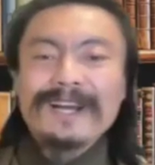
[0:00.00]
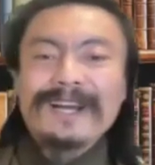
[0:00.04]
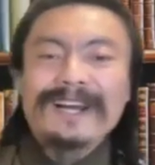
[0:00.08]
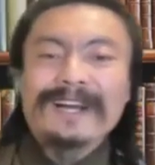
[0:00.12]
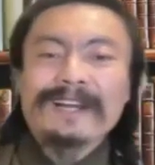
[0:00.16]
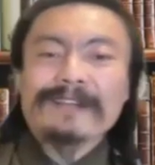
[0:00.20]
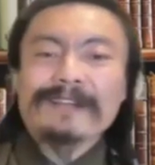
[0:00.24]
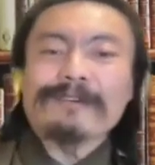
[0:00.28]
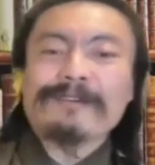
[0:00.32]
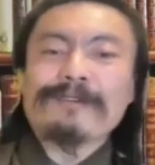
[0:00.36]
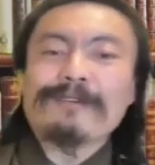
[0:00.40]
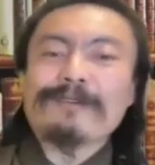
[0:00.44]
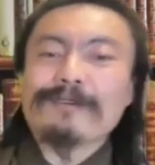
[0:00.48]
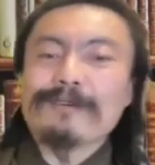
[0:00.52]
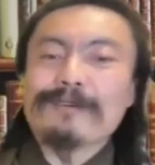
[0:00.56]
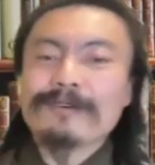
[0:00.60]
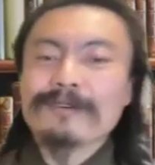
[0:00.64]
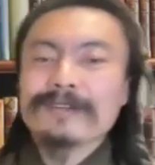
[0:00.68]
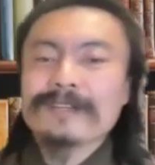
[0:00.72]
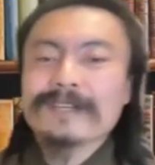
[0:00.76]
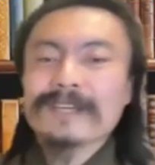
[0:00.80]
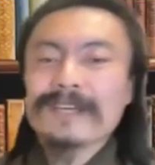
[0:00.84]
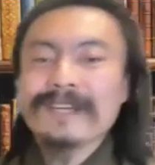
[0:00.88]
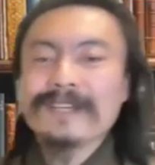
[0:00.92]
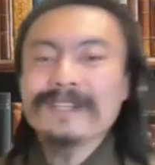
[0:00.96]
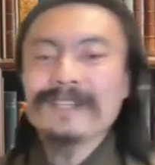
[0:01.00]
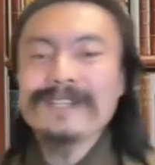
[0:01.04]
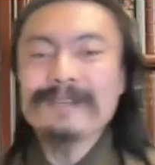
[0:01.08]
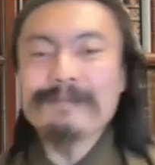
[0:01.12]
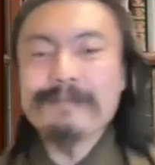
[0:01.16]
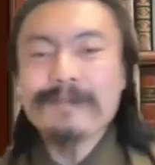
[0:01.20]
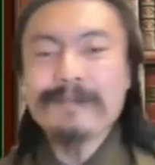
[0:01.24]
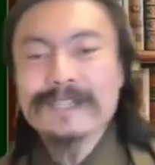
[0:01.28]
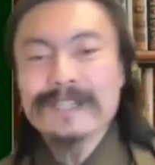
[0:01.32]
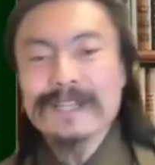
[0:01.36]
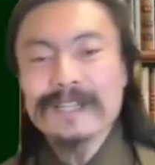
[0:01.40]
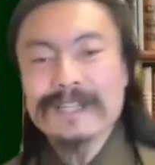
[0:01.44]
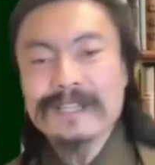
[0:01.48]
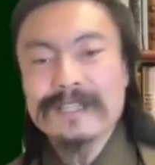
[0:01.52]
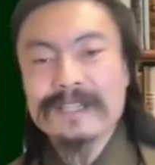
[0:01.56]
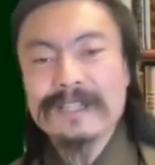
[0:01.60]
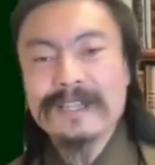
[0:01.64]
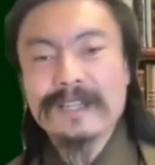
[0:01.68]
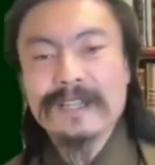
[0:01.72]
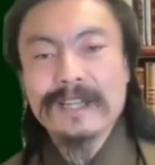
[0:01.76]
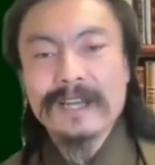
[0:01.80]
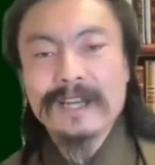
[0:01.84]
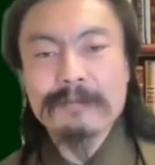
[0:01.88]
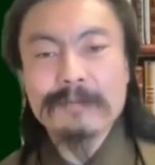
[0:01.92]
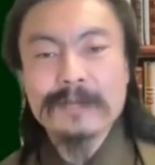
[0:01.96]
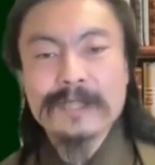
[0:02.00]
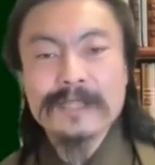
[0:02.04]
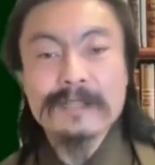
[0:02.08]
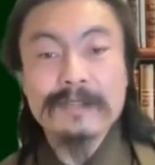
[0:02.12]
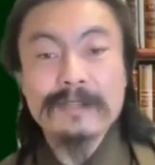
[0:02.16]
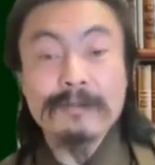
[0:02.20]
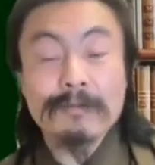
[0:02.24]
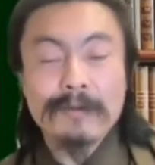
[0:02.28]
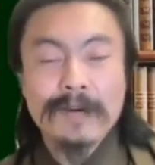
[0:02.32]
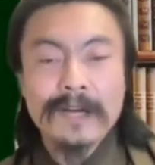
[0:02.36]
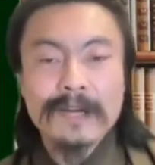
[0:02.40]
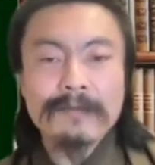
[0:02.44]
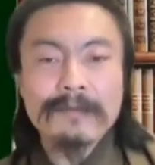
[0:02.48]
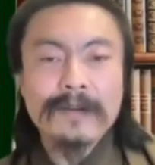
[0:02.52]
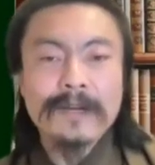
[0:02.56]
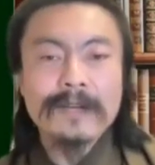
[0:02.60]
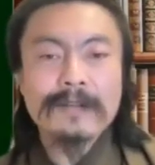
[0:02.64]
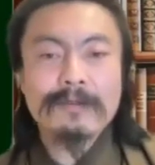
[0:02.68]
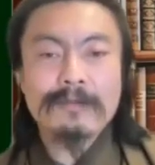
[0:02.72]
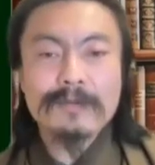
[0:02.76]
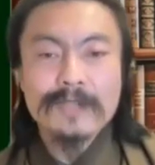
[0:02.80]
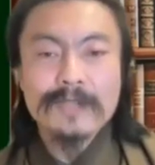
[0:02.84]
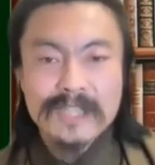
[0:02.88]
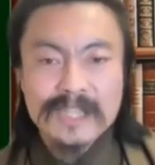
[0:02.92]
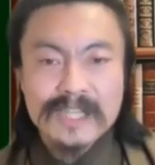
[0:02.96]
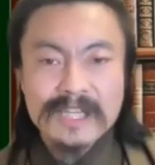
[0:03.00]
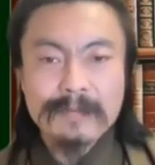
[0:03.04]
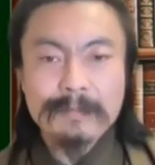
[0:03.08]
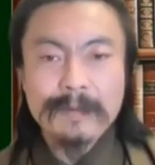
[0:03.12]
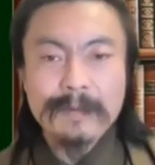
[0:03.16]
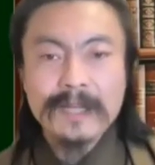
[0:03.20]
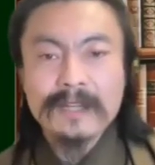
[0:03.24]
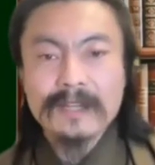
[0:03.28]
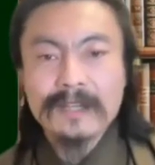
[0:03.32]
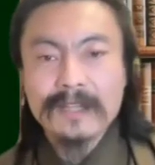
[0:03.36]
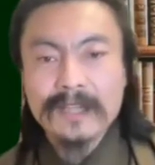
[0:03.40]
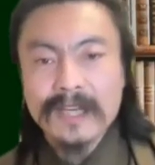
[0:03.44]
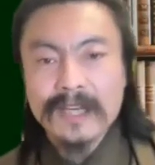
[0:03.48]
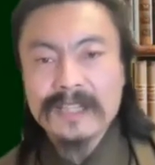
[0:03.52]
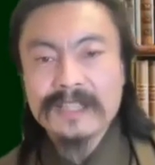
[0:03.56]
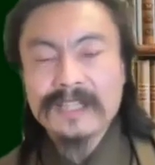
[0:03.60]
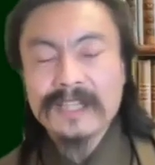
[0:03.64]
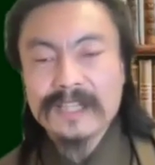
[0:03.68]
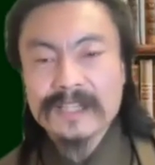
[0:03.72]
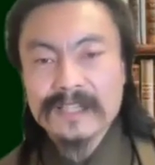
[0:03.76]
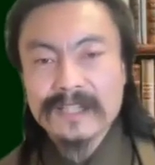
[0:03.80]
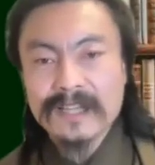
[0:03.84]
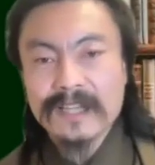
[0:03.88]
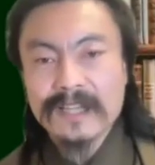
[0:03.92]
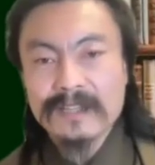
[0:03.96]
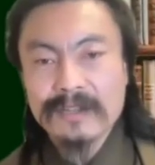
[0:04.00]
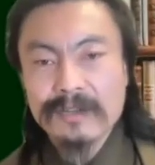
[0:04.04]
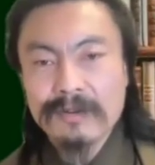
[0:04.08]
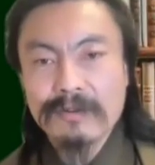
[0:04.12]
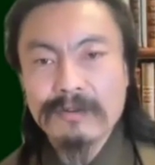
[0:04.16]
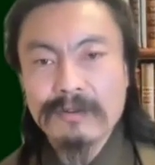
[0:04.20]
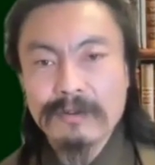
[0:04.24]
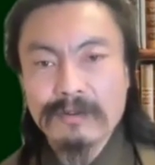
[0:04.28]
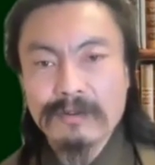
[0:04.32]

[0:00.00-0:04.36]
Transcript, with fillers: あの、限に微絶心にってありますけど、我々の一番大切な入